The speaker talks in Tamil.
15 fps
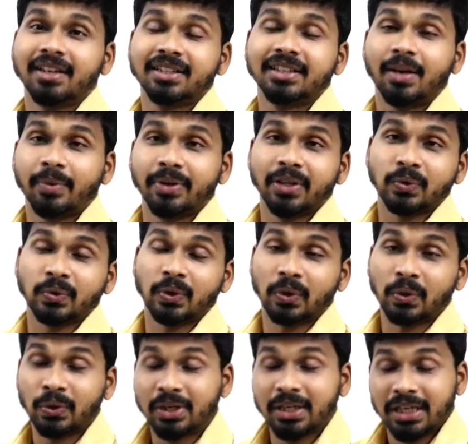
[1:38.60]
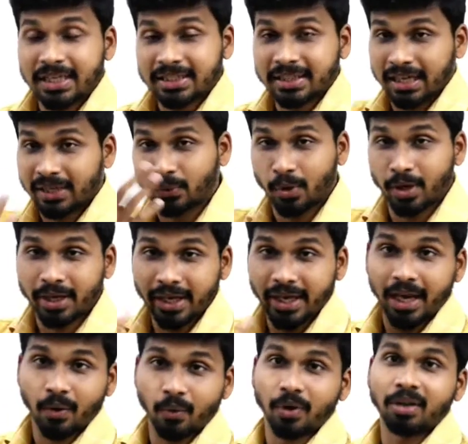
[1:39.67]
வருது அப்படின்னு தான் சொல்லணும் சரி ஓகே
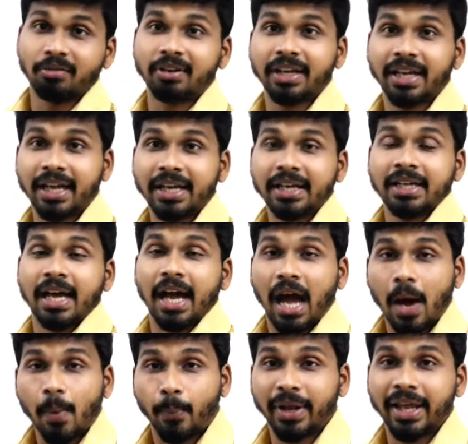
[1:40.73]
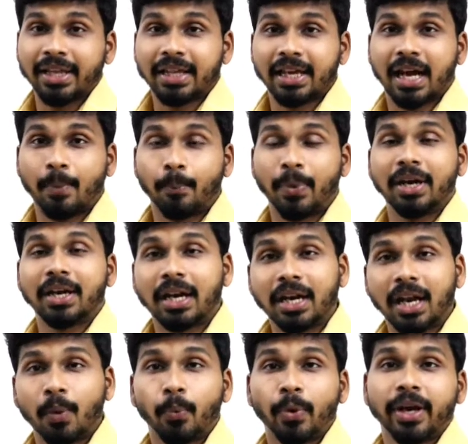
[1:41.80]
அவங்கள விடுங்க அப்படியே அந்த கப்பல்
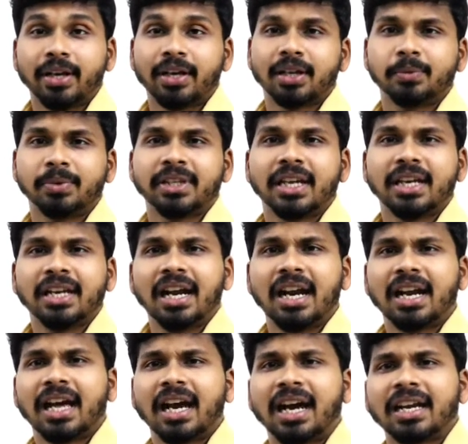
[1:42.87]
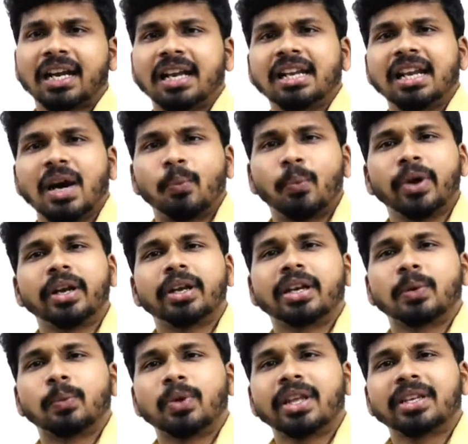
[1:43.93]
நல்லா போயிட்டு இருக்கும்போது என்னடா நல்லா போயிட்டு
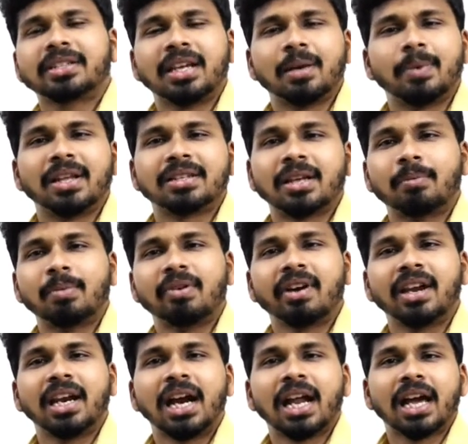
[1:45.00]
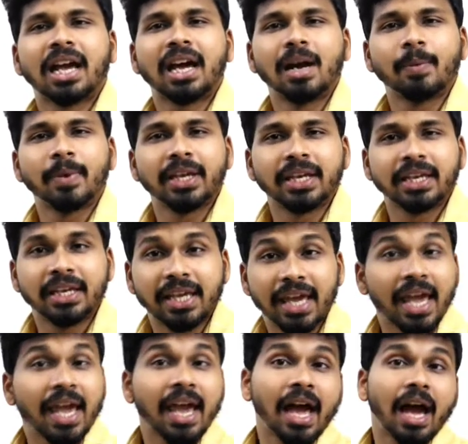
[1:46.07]
இருக்கும்போதே சில பல சம்பவங்கள் நடக்காமல்
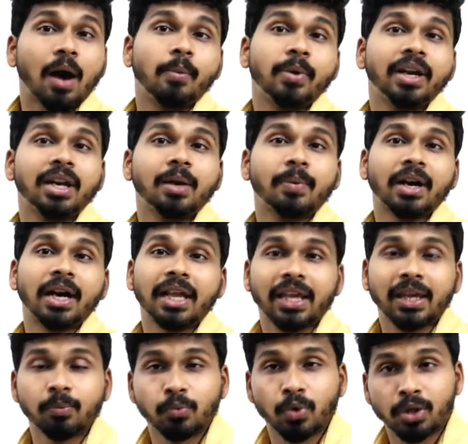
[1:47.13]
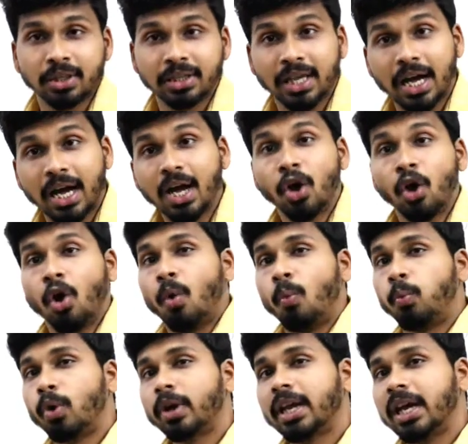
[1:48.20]
இருக்கே அப்படின்னு நம்ம நினைக்கும் போது தான்
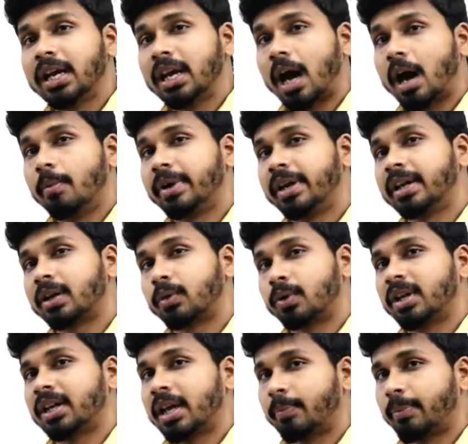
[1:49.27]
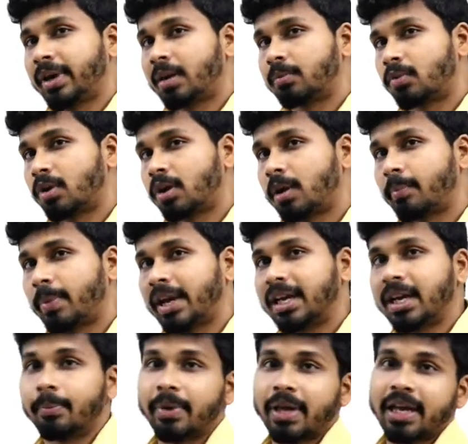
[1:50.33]
புயல் அப்படின்ற ஒன்று எப்போயும் நம்ம ஊரில்
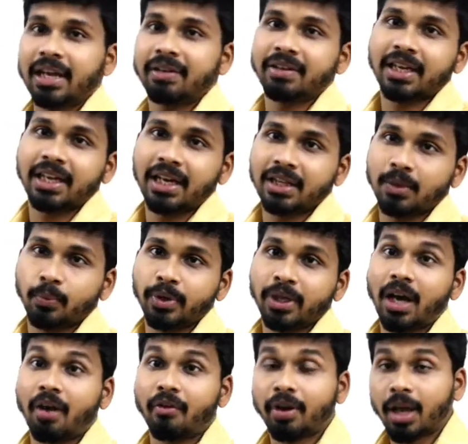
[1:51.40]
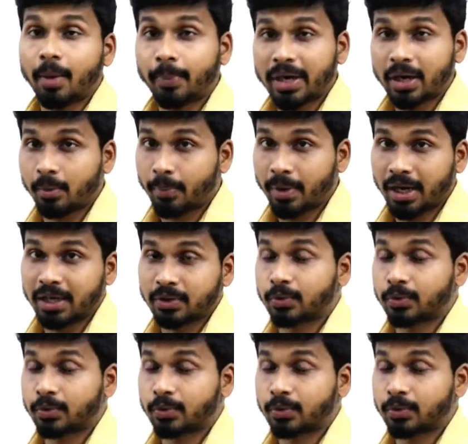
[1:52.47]
இல்லை பேரே வைக்காத புயல் அவங்களா பேர் வைப்பாங்களே